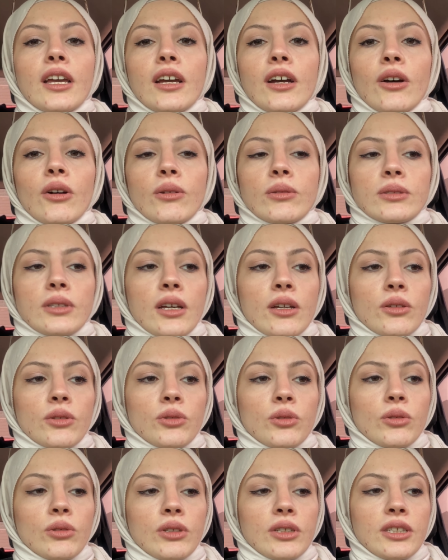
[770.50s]
Ondan
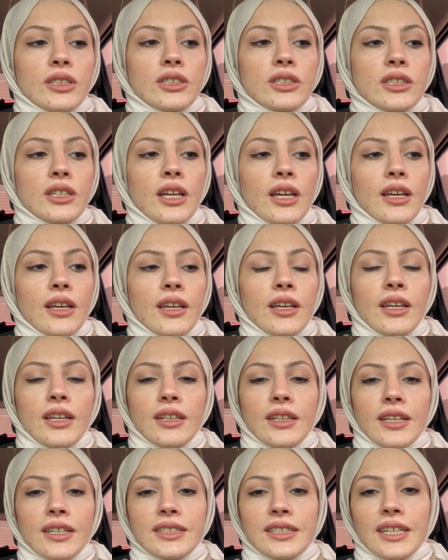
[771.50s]
sonra işte
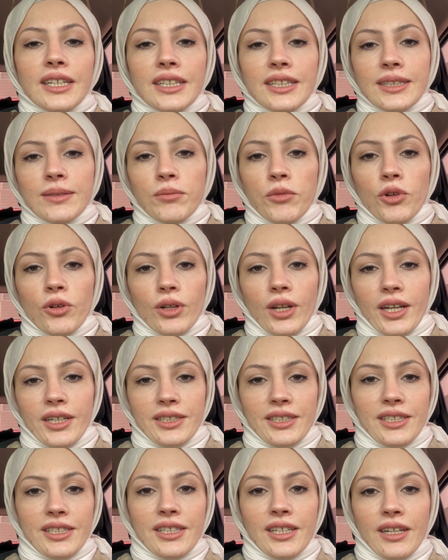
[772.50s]
neyse gittim
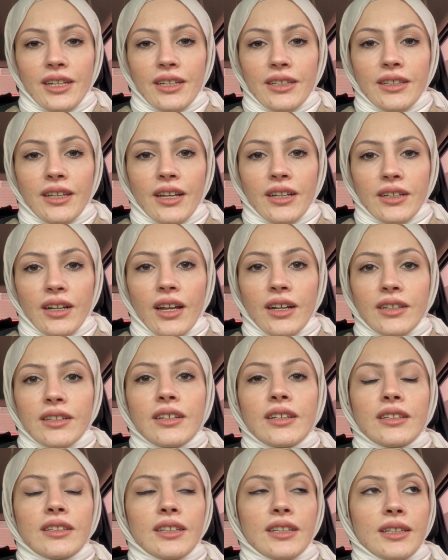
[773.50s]
öğrenci işlerine tekrar.
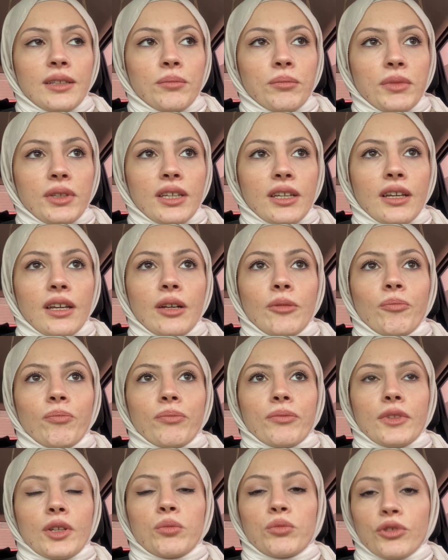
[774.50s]
Dedim ki
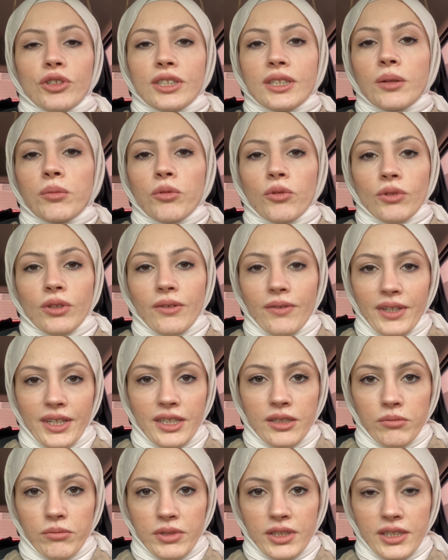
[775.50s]
e, bu kitabı ona
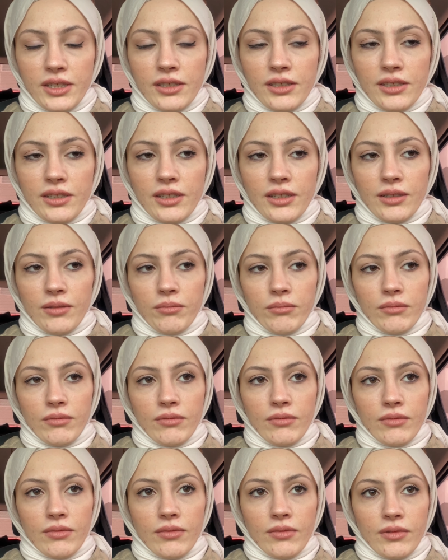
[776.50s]
verir misiniz dedim.
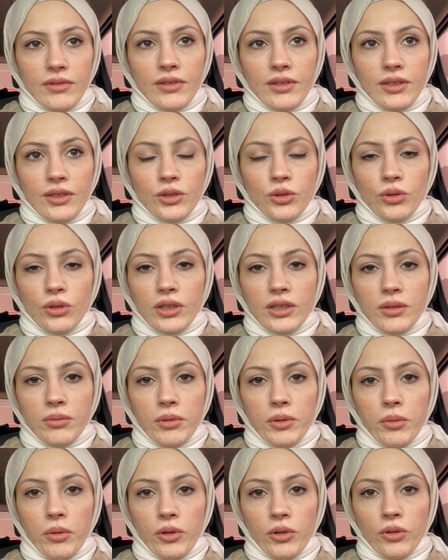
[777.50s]

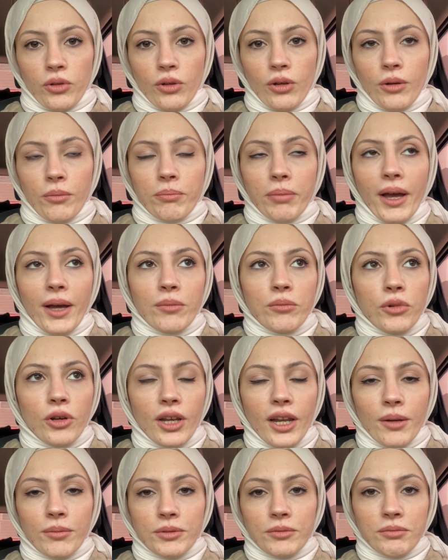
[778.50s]
Suratıma bakıyor. Ben
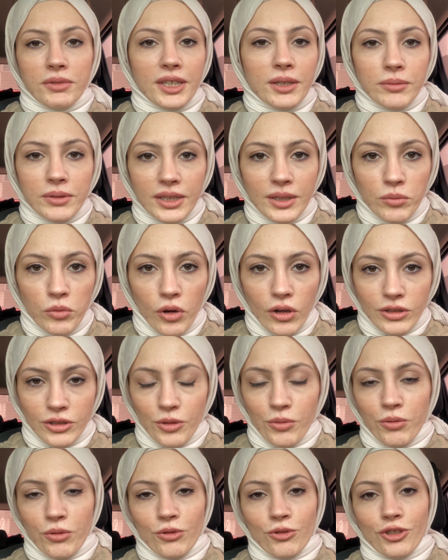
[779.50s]
böyle yaptım. Kiminle
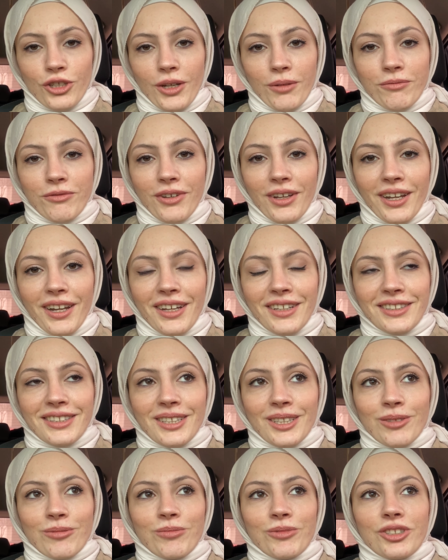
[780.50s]
muhatap olacağım falan
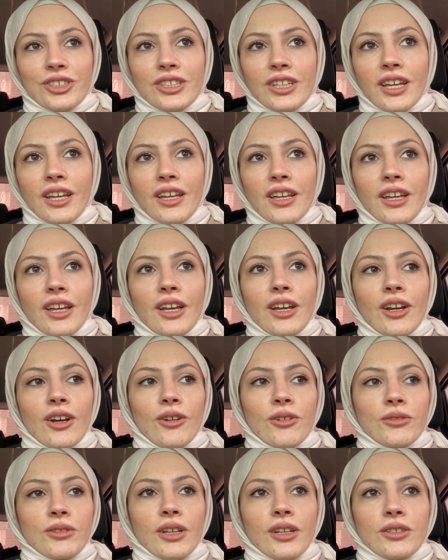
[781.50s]
dedim işte.
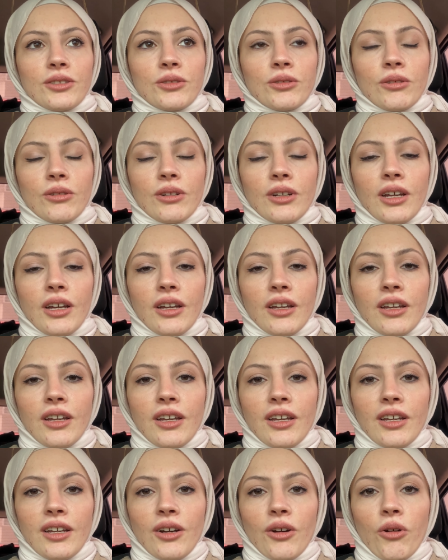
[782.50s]
Ondan sonra
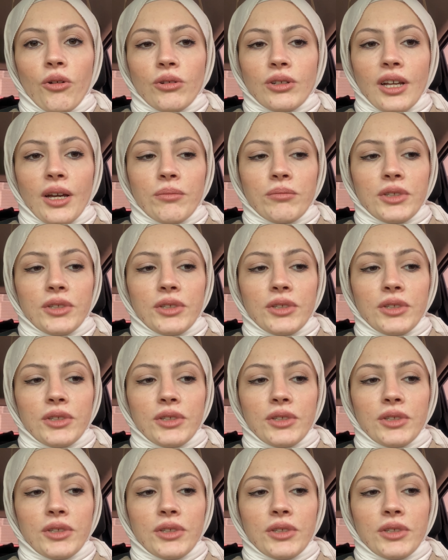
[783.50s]
oradan